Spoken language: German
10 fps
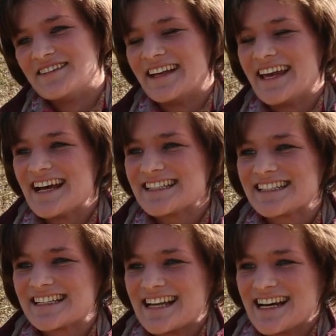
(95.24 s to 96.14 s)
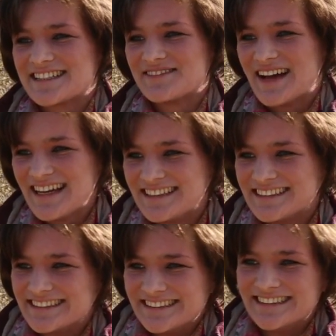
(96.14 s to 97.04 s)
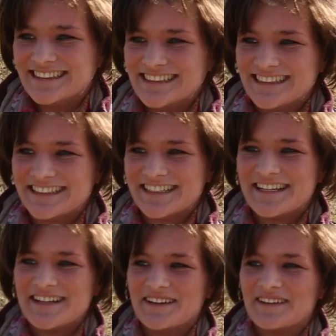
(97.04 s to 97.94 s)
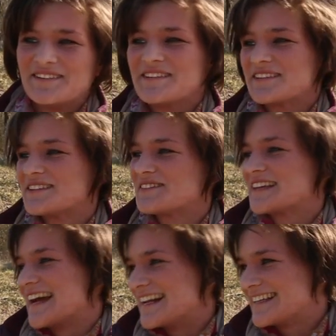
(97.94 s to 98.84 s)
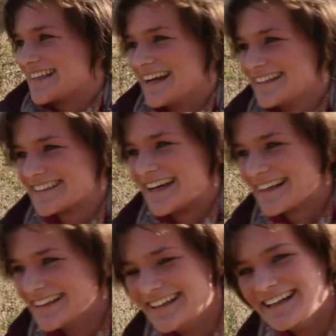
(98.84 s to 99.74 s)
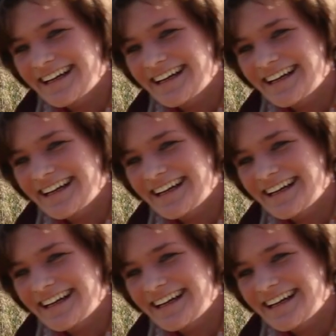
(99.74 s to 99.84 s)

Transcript: Ein erstes Glas Wein. Oh, das dürfte ich eigentlich gar nicht sagen.